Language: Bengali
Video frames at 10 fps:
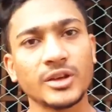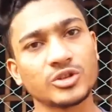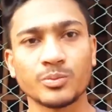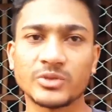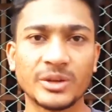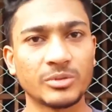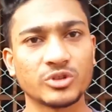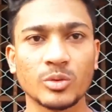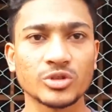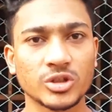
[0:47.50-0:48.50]
এইসব
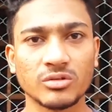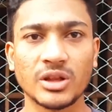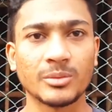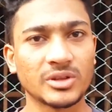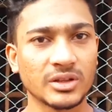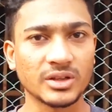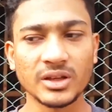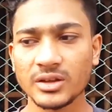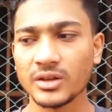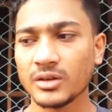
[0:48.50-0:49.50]
টাইপের সমস্যাগুলো
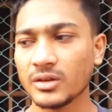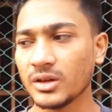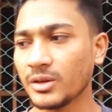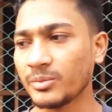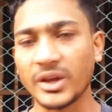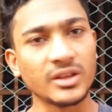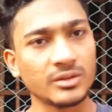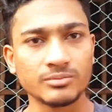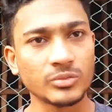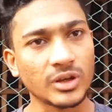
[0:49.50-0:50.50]
আমাদেরকে প্রায়
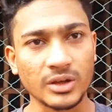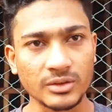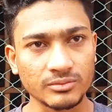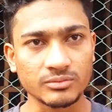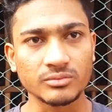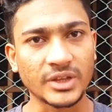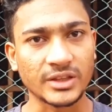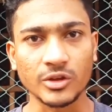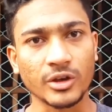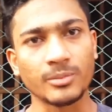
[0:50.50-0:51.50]

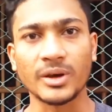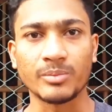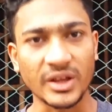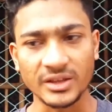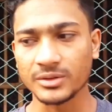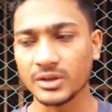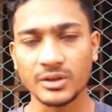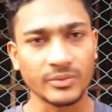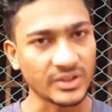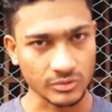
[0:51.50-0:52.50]
দেখতে হয় বা প্রায়
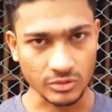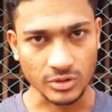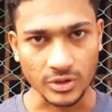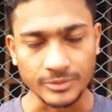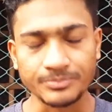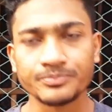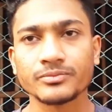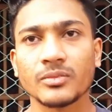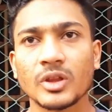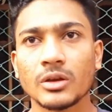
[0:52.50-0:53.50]
ফেস করতে হয়
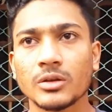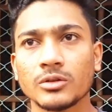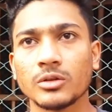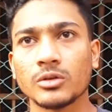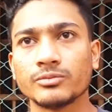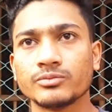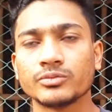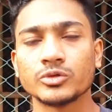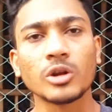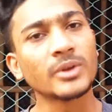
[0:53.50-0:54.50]
তো
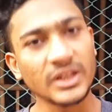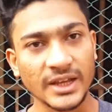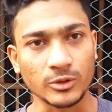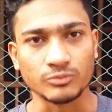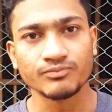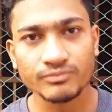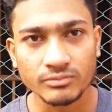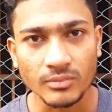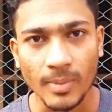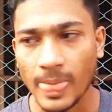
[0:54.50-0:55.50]
নর্মালি কেন
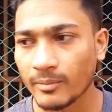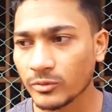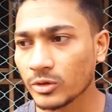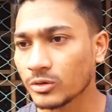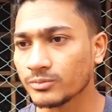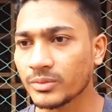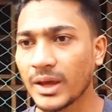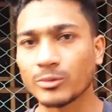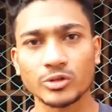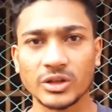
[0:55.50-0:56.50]
তো
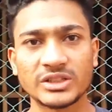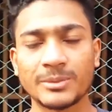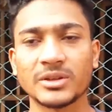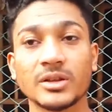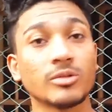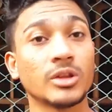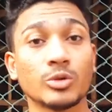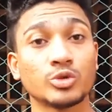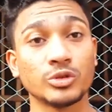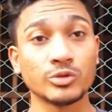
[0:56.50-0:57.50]
এমন তো না যে আমাদের
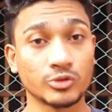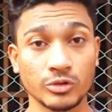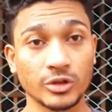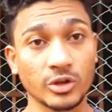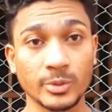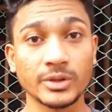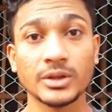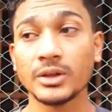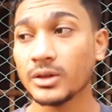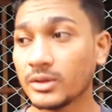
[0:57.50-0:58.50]
রেগুলার ওষুধ ইউজ করতেই হবে
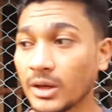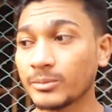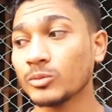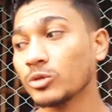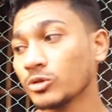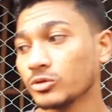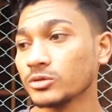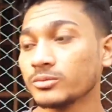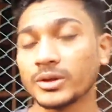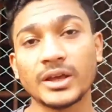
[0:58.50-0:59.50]
আমরা মূলত
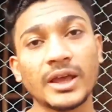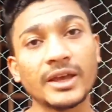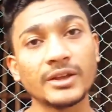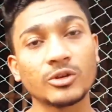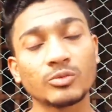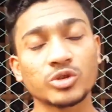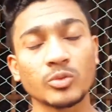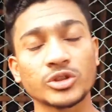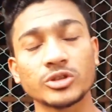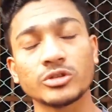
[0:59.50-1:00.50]
এই রকম
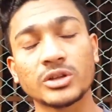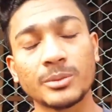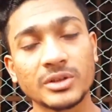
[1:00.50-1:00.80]
সমস্যা যখন